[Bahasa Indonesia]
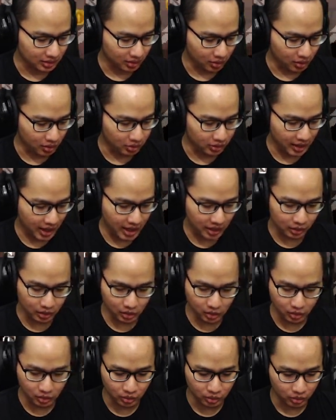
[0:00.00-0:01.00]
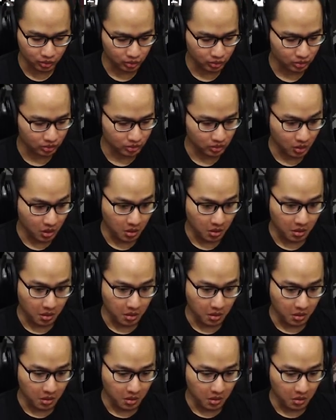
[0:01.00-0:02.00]
Oh, nah lo.
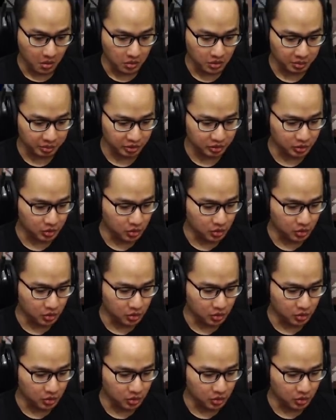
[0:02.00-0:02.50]
Lu dapet